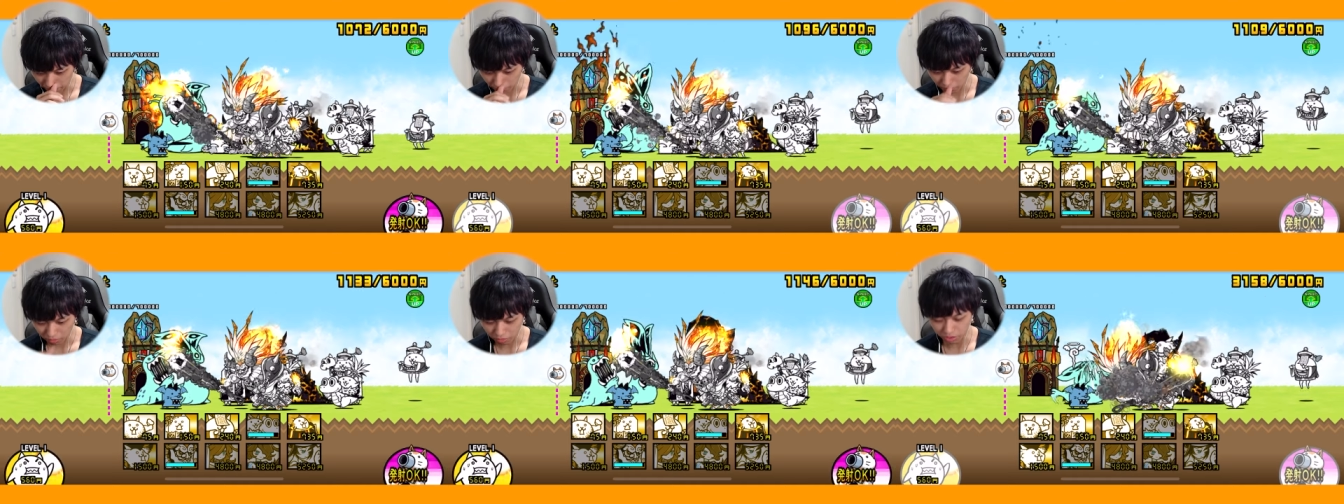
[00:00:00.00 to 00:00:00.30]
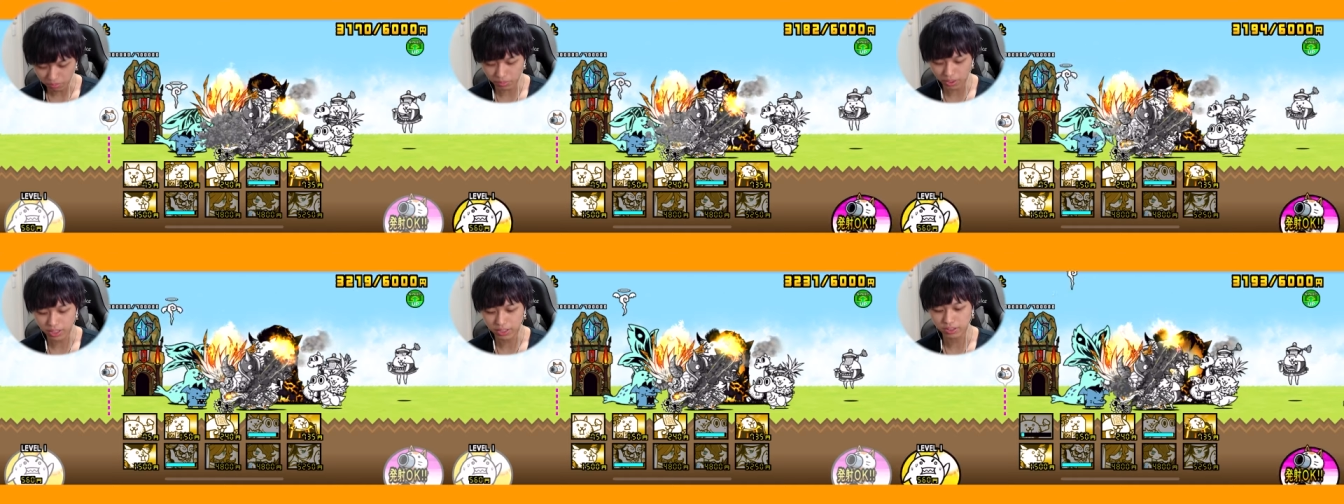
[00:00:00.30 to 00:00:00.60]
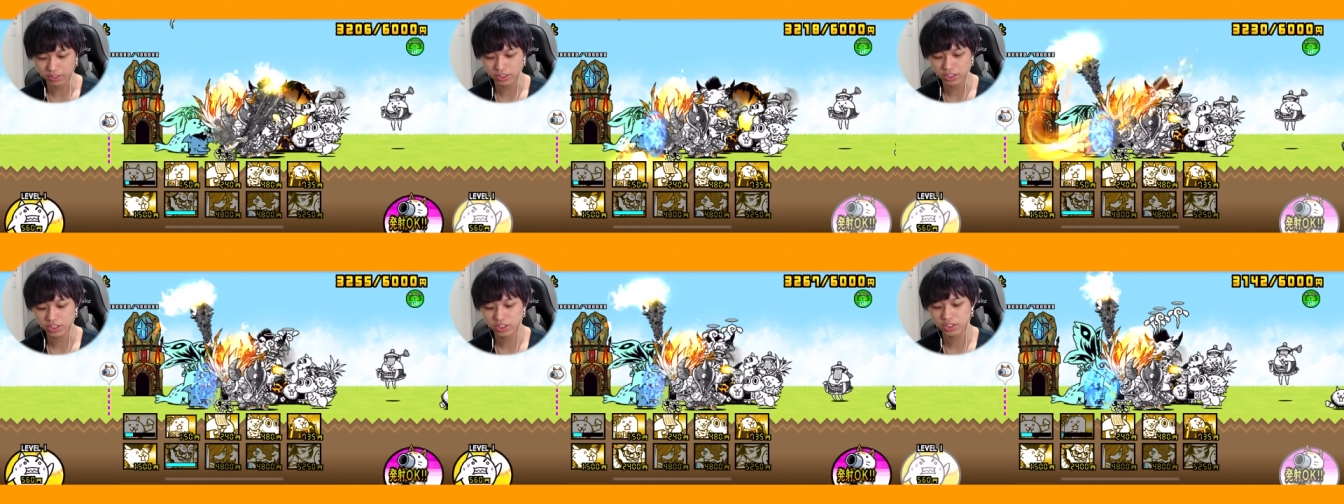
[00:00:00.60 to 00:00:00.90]
これもあ
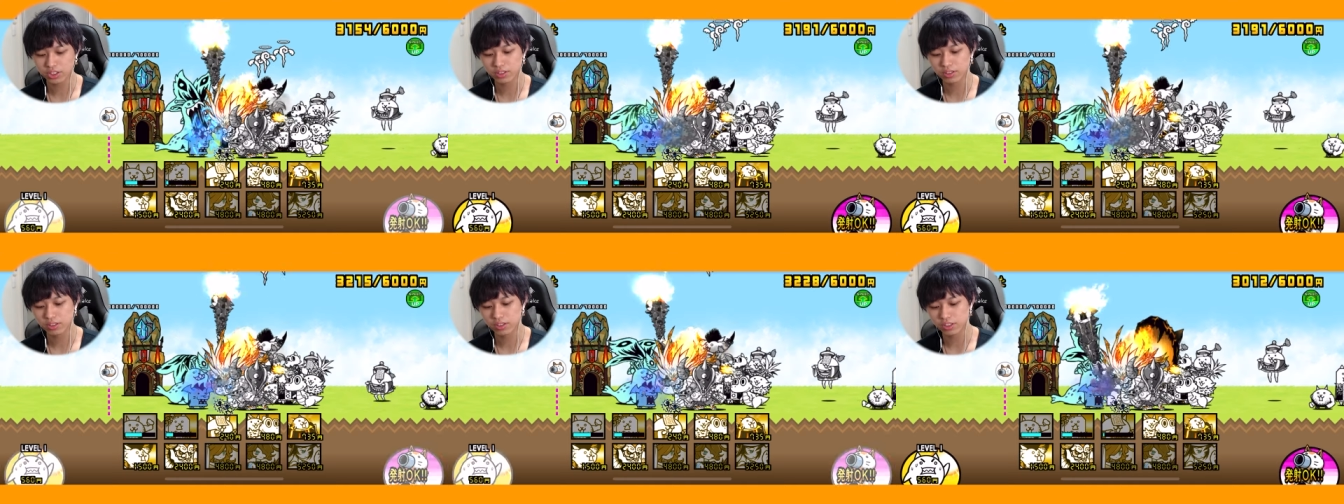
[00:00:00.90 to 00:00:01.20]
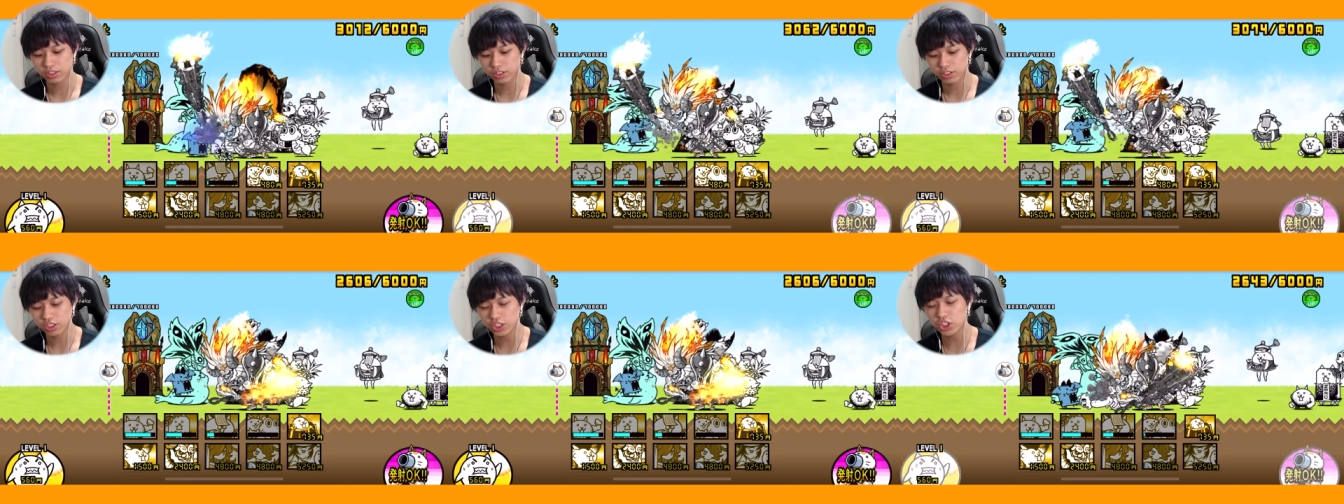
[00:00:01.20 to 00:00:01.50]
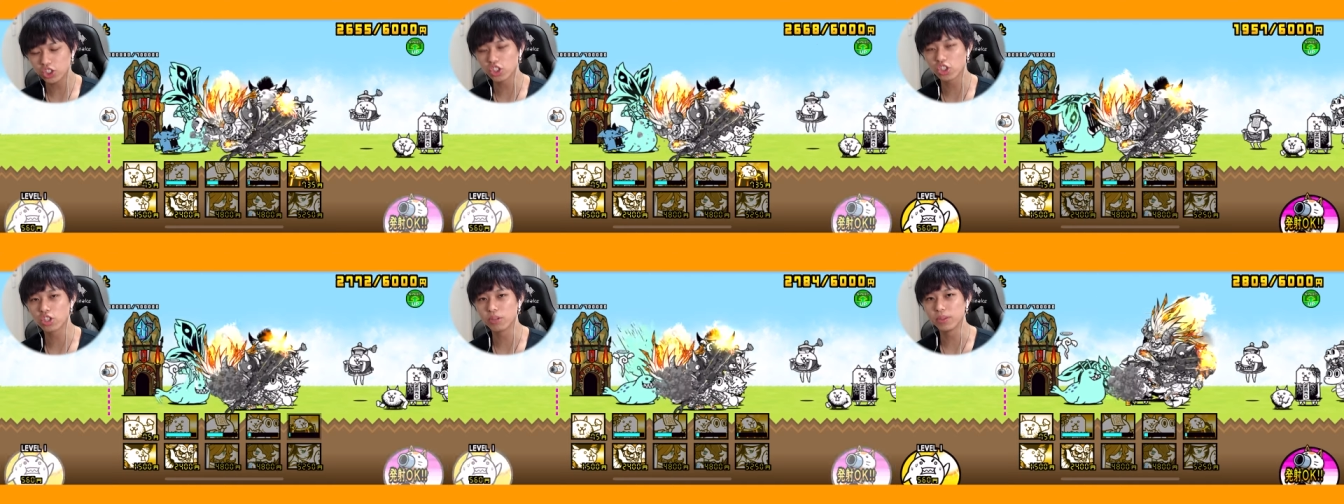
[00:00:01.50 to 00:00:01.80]
の、
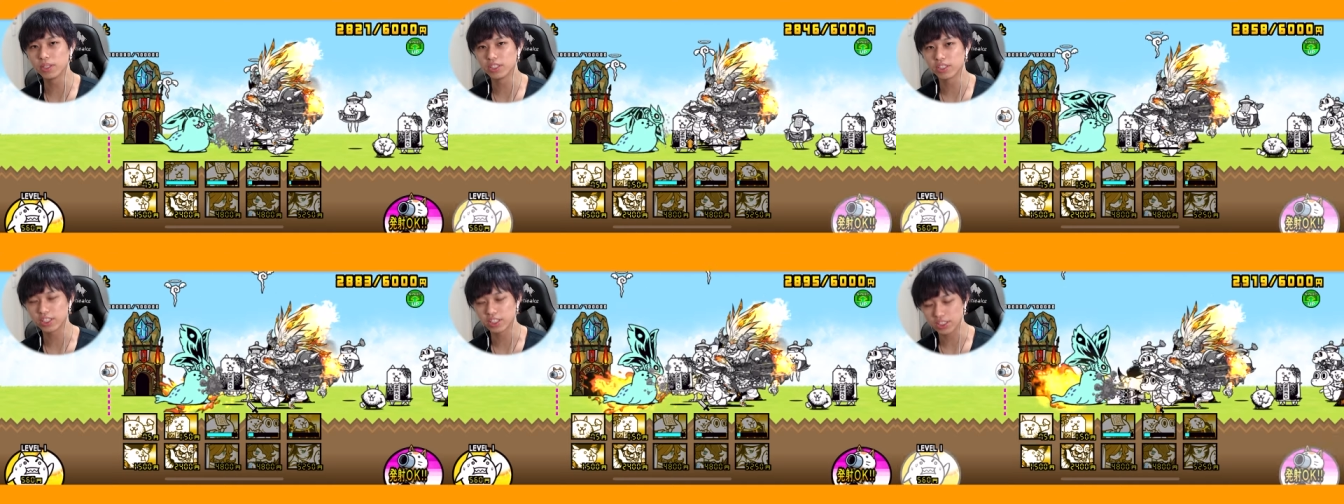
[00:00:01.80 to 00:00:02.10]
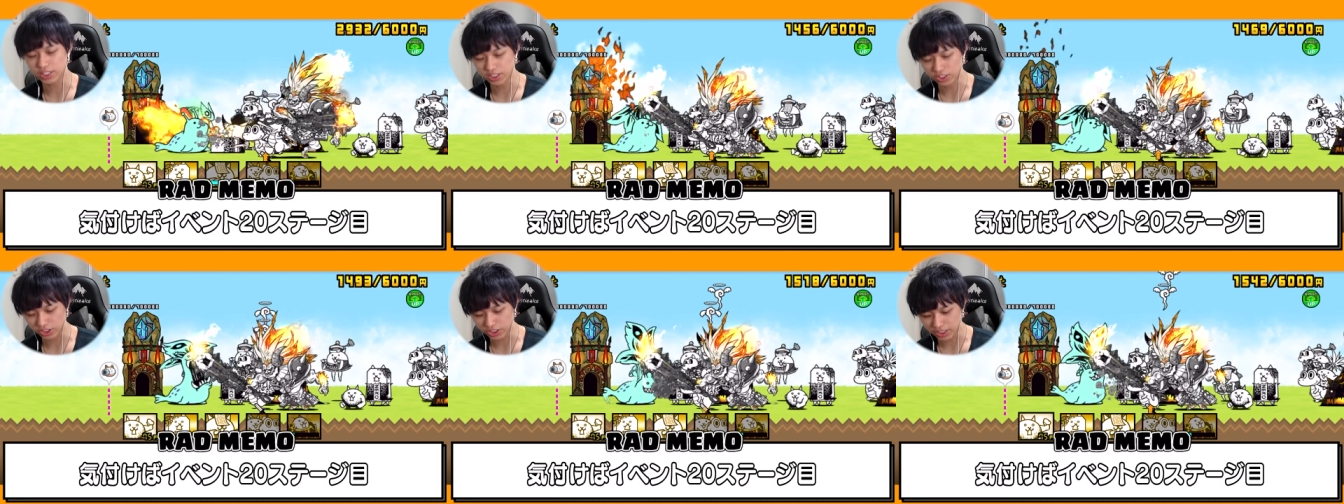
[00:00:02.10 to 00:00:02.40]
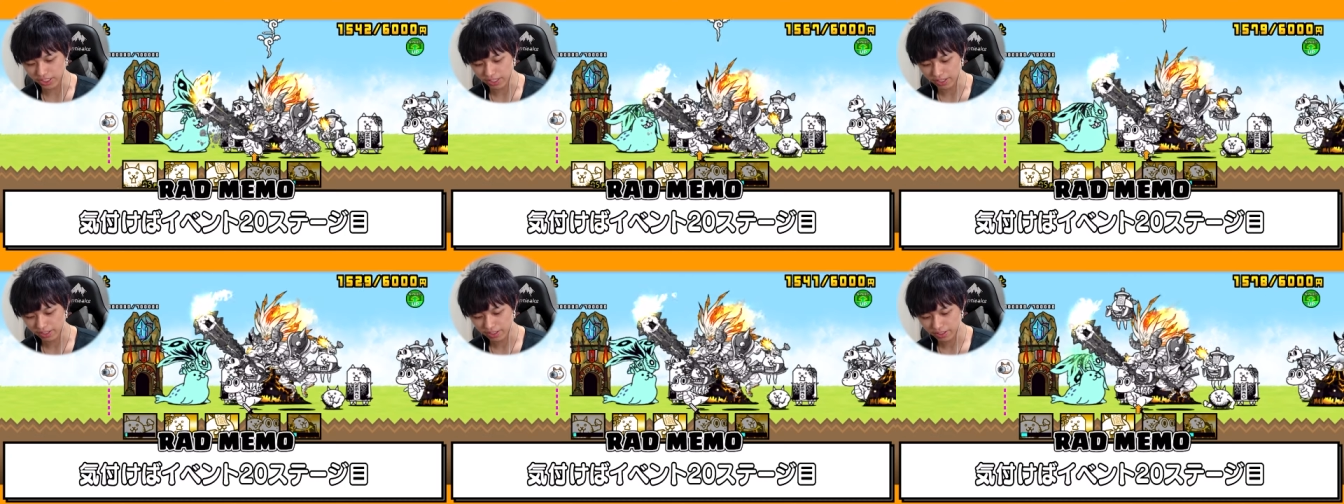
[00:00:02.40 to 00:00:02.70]
20個目のステージです、そし
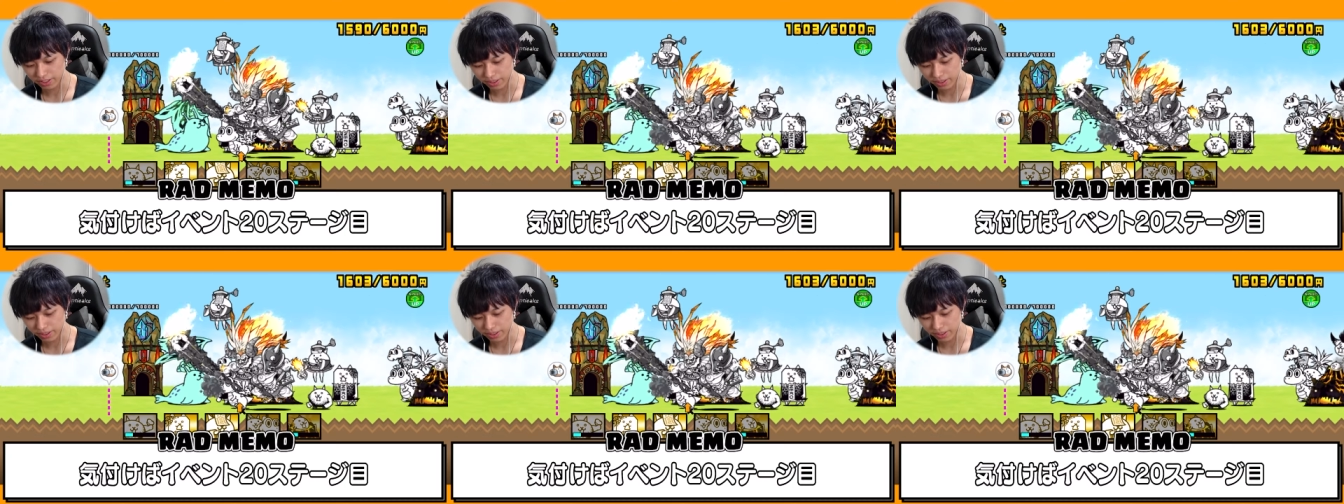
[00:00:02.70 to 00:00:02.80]
て。